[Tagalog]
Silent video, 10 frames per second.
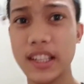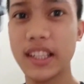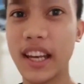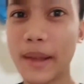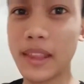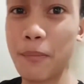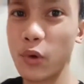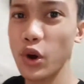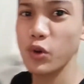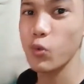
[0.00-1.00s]
sinetap
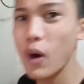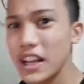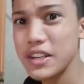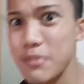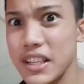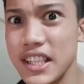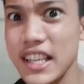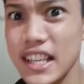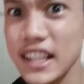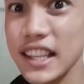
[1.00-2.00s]
ko yung washing
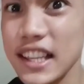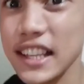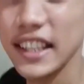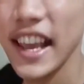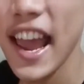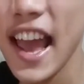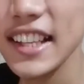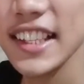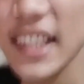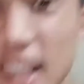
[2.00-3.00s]
machine Yes.